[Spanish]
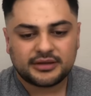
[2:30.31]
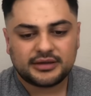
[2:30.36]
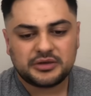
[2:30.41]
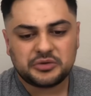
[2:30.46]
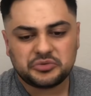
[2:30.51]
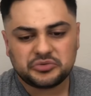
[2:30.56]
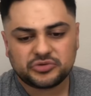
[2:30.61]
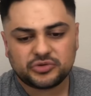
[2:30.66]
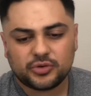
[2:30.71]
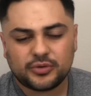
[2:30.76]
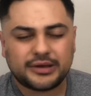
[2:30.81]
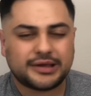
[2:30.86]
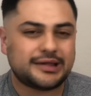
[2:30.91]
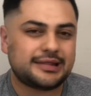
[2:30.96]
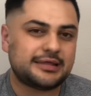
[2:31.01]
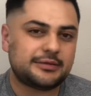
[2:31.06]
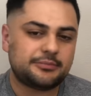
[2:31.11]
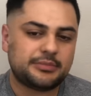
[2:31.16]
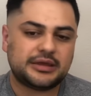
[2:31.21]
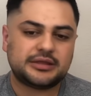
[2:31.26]
y un toque
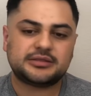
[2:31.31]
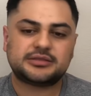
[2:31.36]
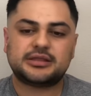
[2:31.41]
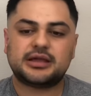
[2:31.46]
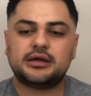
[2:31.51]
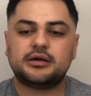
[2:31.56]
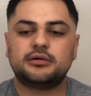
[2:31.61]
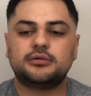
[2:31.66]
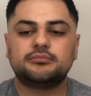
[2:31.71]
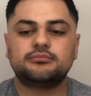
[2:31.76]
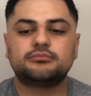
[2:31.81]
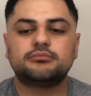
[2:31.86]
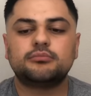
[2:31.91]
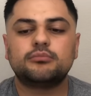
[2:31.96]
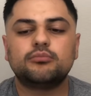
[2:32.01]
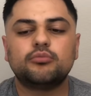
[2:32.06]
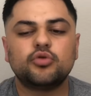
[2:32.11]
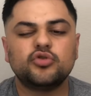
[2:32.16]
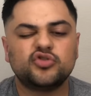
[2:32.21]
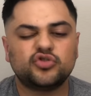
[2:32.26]
de menta
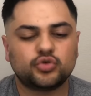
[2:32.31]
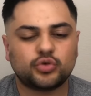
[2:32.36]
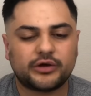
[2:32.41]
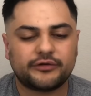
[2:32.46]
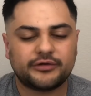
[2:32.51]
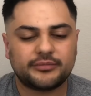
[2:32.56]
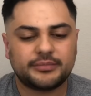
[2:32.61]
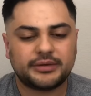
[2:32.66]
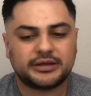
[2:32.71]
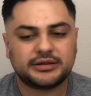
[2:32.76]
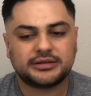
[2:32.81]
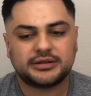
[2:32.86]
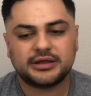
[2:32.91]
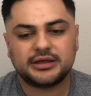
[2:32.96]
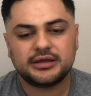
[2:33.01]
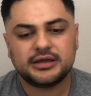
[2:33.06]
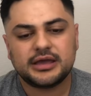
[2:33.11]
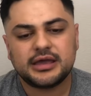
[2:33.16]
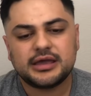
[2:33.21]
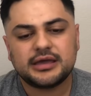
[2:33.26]
muy
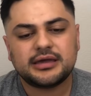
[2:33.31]
suavemente